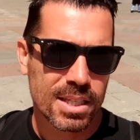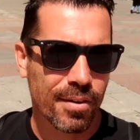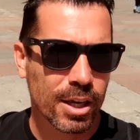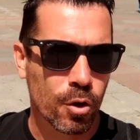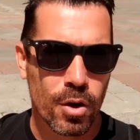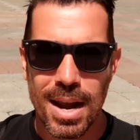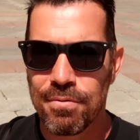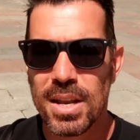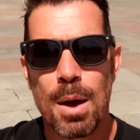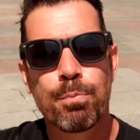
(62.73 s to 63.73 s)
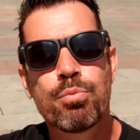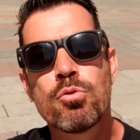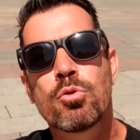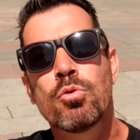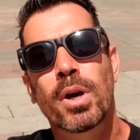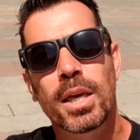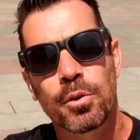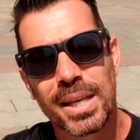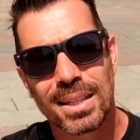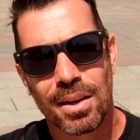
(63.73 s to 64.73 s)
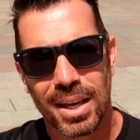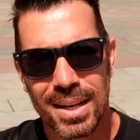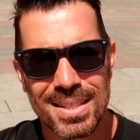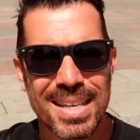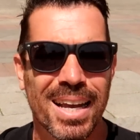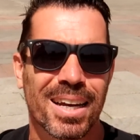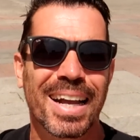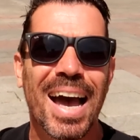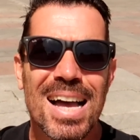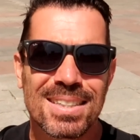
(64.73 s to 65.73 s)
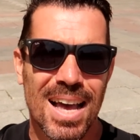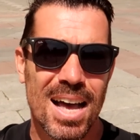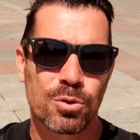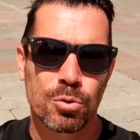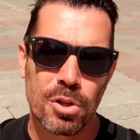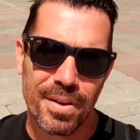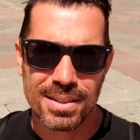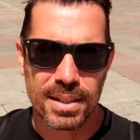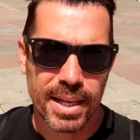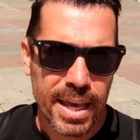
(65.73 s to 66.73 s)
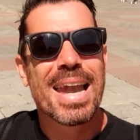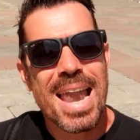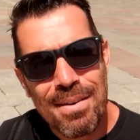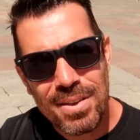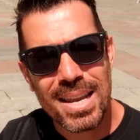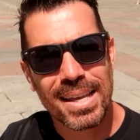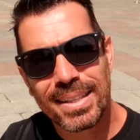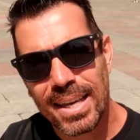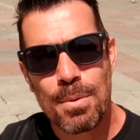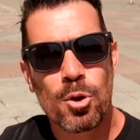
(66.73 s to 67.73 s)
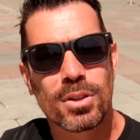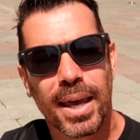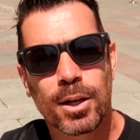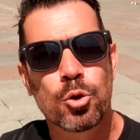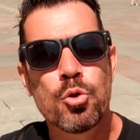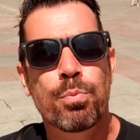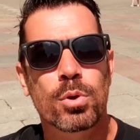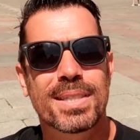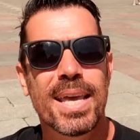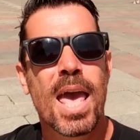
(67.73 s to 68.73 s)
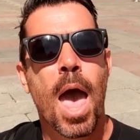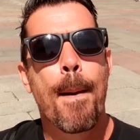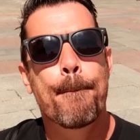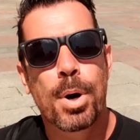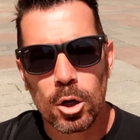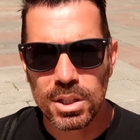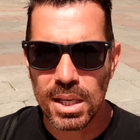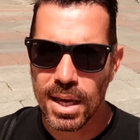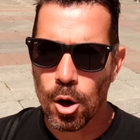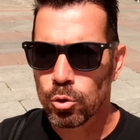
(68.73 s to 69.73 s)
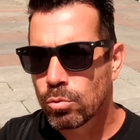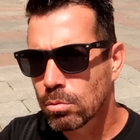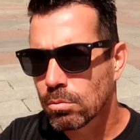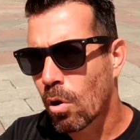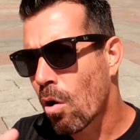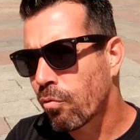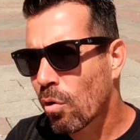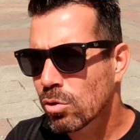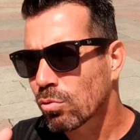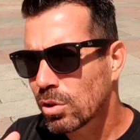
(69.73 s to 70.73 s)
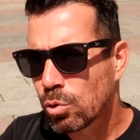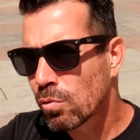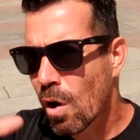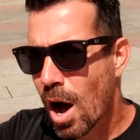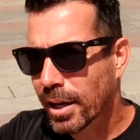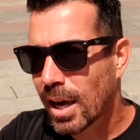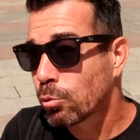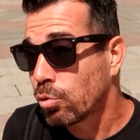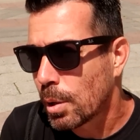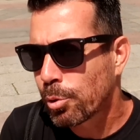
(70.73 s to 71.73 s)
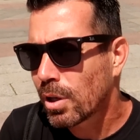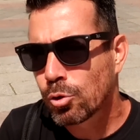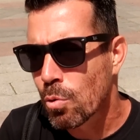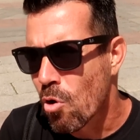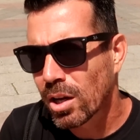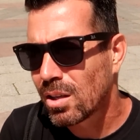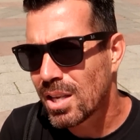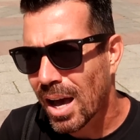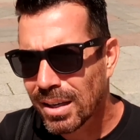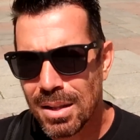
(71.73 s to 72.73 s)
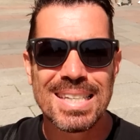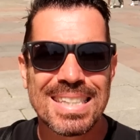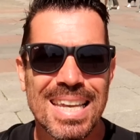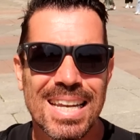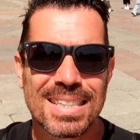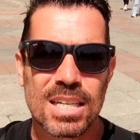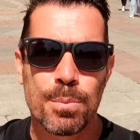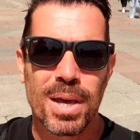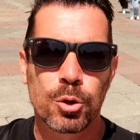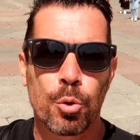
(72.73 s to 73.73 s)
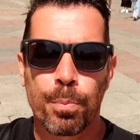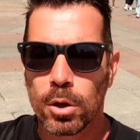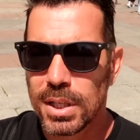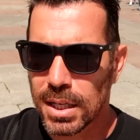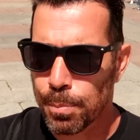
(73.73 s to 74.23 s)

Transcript: Et c'est vrai que la ville a beaucoup rayonné à travers les siècles grâce à son université. La ville est également très connue pour ses portique. Alors nous, en France, on dit souvent arcade, ou c'est peut-être que moi qui dis arcade. Ici, il s'agit bien de portiques.